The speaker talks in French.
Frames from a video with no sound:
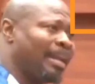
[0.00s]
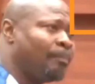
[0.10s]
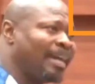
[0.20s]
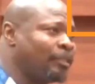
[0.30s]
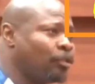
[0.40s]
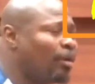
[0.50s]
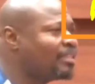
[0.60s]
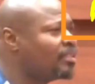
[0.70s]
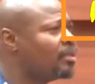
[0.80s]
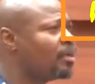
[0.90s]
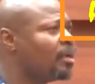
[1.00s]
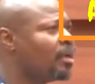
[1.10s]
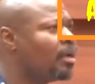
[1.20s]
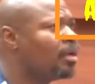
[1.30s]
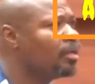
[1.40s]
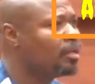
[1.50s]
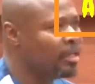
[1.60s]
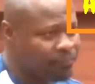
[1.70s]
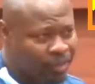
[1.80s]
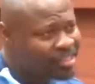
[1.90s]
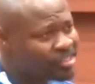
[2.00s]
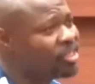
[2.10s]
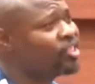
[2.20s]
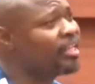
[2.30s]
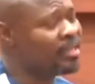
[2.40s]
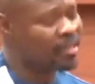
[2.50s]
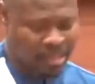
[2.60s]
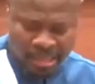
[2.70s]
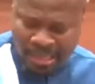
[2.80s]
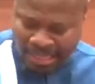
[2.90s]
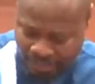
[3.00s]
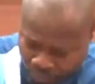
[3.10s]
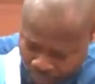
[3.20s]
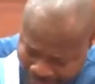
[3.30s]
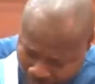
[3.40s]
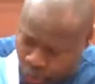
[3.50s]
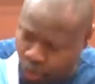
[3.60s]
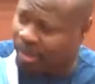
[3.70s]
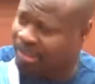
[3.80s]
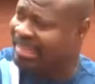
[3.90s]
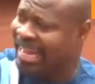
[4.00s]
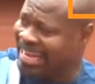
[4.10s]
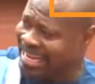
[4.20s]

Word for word: partie droite. Il faut les changer, il faut les recommencer et les